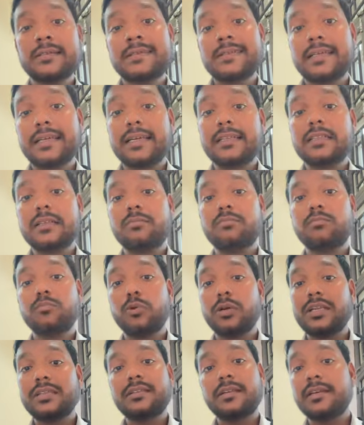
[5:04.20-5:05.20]
एकदम
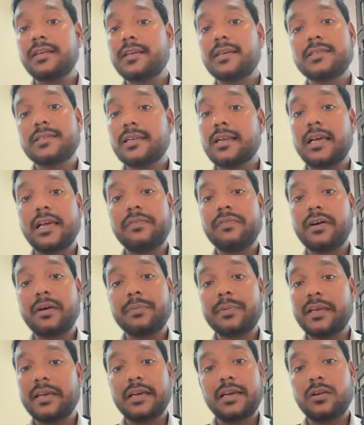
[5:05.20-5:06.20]
बुरी तरीके से लाइफ
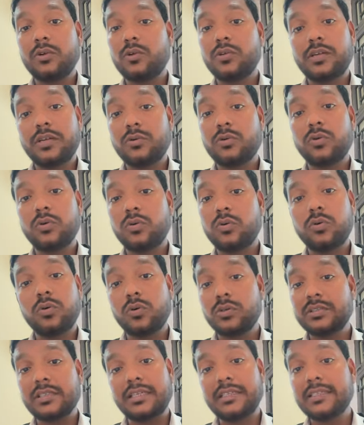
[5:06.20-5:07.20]
आपकी हेल होना
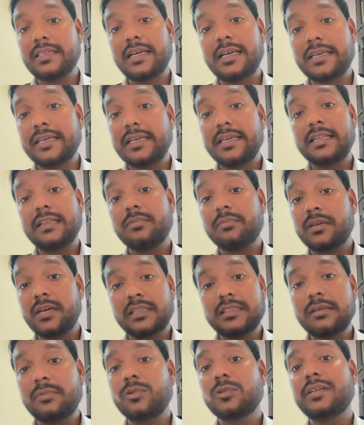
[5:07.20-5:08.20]
खो चली जाएगी एकदम
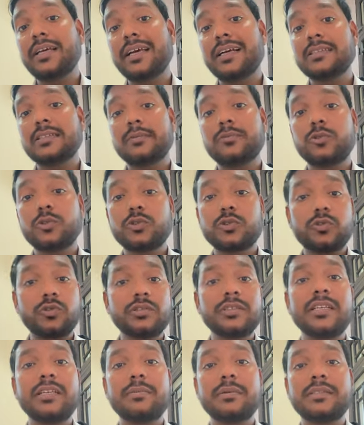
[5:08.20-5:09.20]
खत्म हो जाएगा सब कुछ
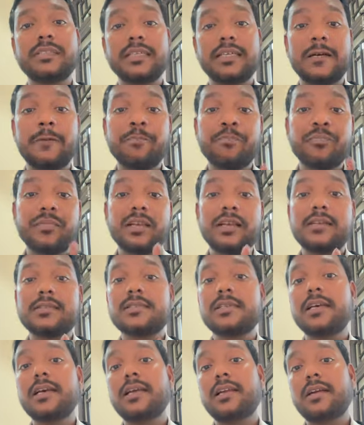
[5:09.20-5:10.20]
कुछ नहीं बचेगा
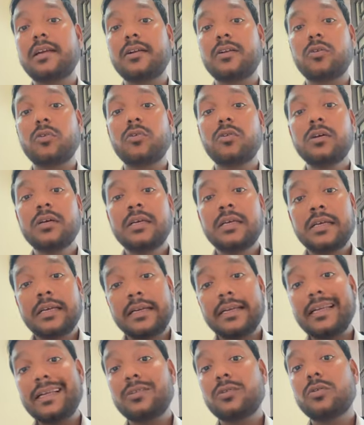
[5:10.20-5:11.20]
इसलिए अलर्ट रहो
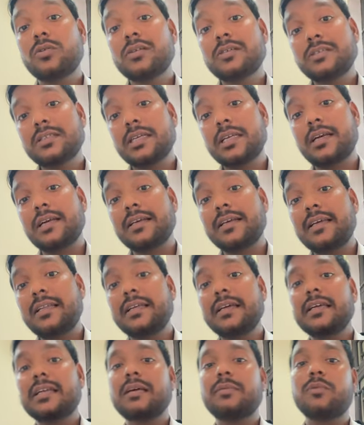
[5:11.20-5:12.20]
नहीं तो लड़की
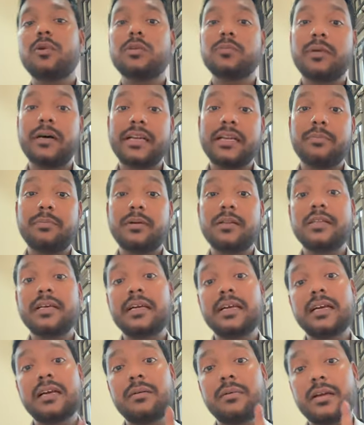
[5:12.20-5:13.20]
देखना बहुत भारी पड़
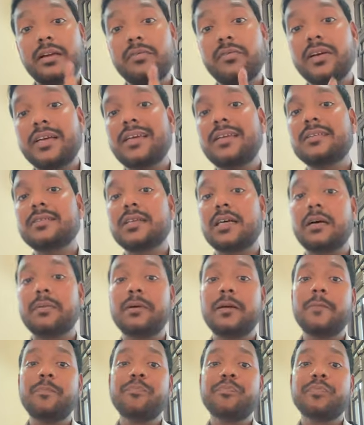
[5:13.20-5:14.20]
जाएगा एक हमारे वकील साहब हैं